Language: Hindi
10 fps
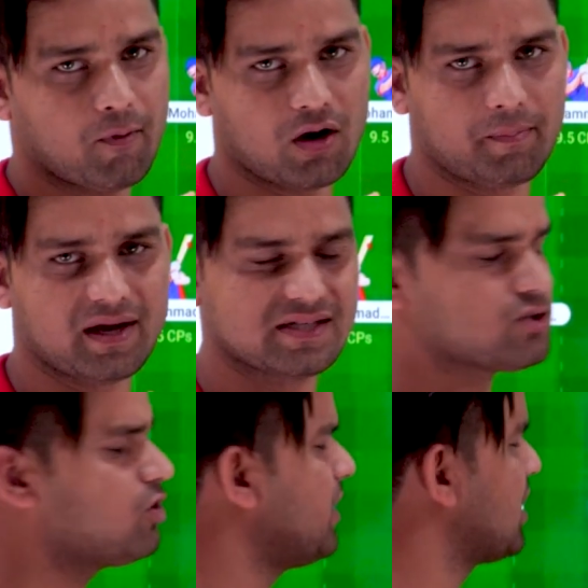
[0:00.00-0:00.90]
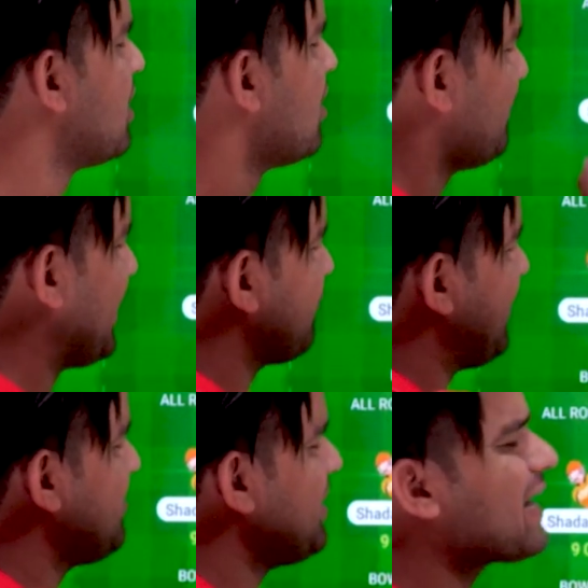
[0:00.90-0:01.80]
बॉलर पिक कर सकते हो बाकी बाकी
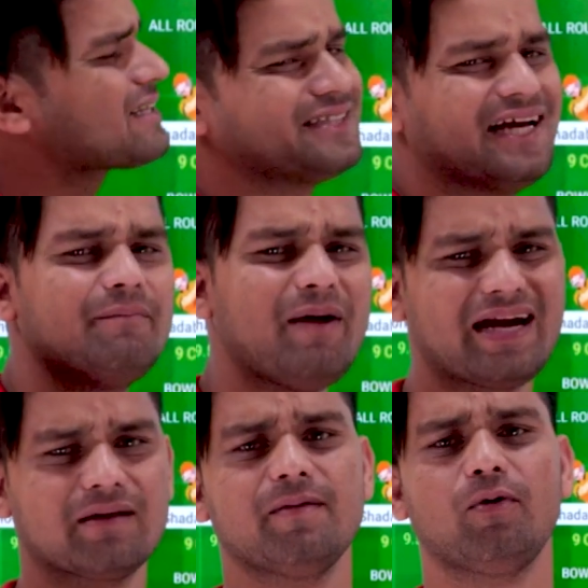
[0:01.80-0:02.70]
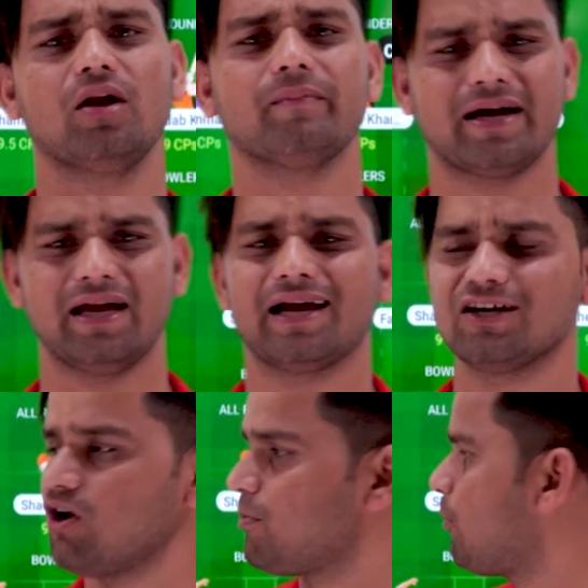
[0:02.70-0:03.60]
फ़हीम यार अच्छे हैं बैटिंग में बॉलिंग में कहीं ना
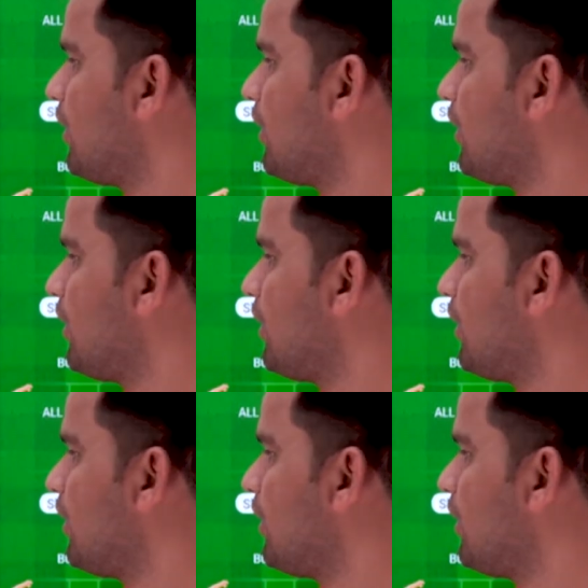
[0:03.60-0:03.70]
कहीं तो आपको